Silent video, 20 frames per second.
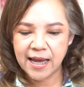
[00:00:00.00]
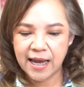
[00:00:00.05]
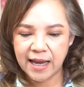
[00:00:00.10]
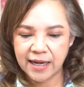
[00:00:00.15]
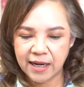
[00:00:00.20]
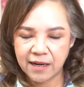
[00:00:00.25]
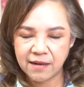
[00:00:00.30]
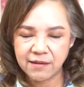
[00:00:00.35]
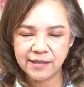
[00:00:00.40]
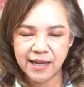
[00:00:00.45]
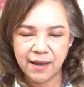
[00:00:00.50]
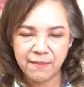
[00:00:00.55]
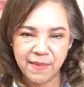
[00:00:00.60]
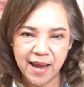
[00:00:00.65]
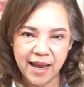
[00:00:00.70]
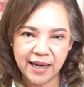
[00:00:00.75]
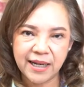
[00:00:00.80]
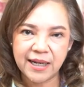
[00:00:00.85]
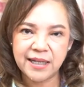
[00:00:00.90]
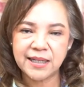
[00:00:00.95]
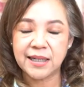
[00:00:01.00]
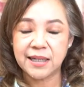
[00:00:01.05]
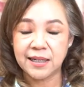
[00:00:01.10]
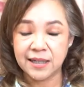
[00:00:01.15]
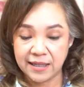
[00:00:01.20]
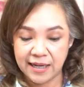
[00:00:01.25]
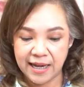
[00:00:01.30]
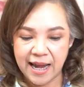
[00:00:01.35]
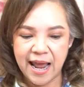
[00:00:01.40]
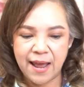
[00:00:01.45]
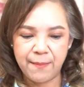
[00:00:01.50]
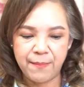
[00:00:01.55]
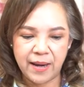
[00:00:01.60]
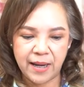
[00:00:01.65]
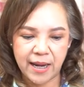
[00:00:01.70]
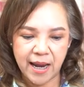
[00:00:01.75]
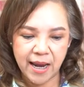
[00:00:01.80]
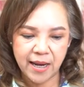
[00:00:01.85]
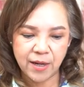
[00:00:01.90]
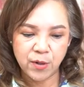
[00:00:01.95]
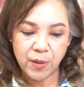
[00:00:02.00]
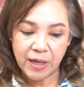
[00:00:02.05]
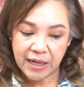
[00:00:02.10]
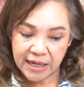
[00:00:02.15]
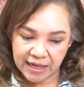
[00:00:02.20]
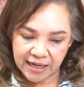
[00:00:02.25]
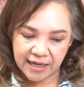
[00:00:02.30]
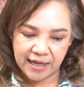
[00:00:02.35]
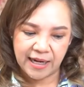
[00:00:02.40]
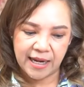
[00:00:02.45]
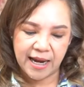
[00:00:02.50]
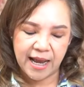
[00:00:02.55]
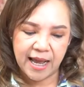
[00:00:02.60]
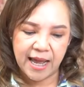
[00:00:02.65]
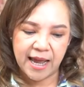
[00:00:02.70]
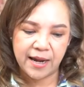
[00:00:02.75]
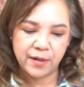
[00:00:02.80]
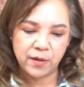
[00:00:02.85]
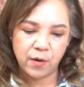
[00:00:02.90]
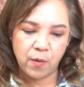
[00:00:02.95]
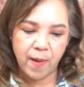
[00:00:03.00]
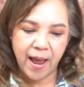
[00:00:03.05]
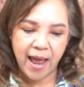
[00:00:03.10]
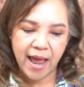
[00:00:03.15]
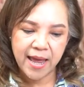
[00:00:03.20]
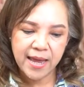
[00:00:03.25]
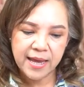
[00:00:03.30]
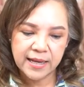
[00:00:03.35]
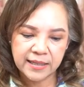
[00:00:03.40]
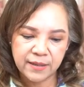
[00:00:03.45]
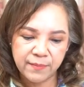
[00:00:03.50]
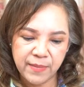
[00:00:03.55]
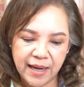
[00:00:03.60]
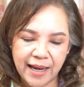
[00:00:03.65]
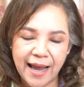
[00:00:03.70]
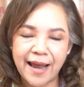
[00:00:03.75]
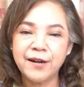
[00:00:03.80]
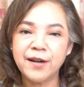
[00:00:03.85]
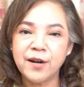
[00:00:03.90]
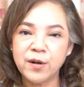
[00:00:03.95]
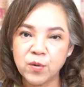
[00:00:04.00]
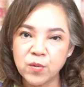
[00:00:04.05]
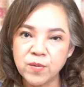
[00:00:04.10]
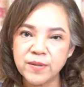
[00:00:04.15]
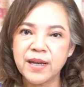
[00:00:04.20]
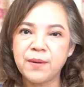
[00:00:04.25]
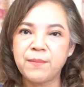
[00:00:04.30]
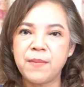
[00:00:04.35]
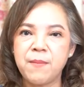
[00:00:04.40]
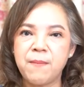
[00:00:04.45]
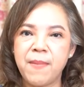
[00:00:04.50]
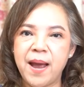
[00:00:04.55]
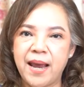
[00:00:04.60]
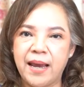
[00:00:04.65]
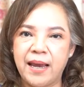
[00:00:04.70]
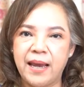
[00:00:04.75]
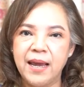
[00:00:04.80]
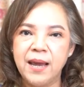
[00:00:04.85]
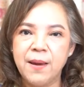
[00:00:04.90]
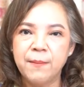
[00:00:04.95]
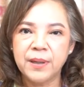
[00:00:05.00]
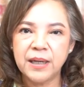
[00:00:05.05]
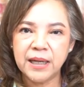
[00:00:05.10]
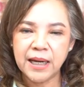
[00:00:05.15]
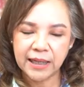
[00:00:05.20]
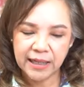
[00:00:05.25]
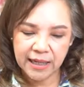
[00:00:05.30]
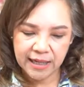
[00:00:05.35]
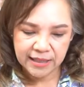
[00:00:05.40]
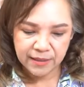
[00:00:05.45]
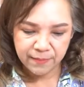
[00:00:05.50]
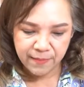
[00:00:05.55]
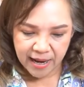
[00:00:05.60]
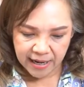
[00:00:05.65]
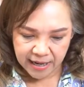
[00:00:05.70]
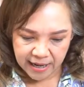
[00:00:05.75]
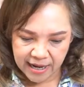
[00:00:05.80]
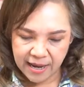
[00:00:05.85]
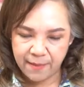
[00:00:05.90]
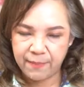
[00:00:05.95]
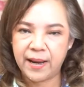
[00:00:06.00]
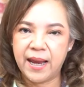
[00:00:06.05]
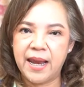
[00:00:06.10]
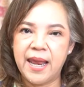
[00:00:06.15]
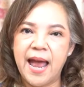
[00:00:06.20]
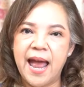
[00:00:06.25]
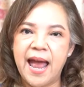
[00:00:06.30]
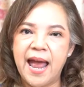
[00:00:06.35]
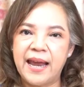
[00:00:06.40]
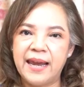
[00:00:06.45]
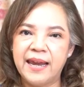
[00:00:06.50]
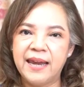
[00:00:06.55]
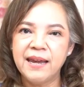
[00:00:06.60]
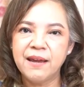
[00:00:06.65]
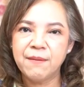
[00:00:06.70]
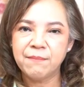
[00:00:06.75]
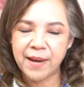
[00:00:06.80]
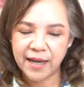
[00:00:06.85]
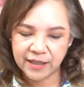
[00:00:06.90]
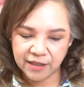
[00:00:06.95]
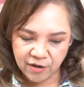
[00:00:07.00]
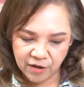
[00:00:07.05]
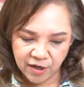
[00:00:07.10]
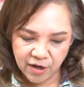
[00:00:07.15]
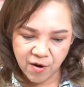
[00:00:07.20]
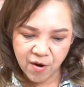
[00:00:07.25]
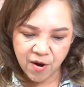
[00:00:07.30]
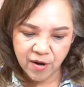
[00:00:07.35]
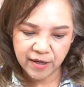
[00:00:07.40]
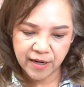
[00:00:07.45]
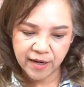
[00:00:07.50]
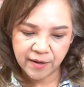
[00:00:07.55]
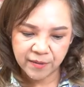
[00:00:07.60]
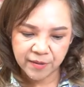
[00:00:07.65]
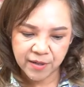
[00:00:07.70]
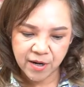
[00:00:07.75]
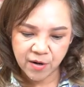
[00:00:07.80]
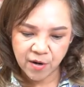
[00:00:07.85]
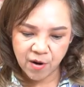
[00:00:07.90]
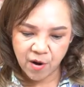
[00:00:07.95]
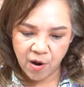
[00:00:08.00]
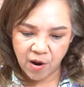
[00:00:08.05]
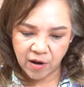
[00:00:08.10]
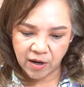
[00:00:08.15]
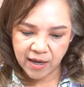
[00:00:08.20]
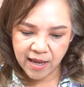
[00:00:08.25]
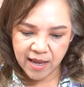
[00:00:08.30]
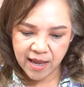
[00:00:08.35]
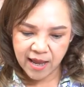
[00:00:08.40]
อันนี้ก็สามารถที่จะเดินหน้าไปได้ด้วยดีนะคะหรือว่าจะมีการเรียนรู้สิ่งใหม่ๆเพื่อที่จะมาขยับขยายมาต่อยอดในเรื่องของ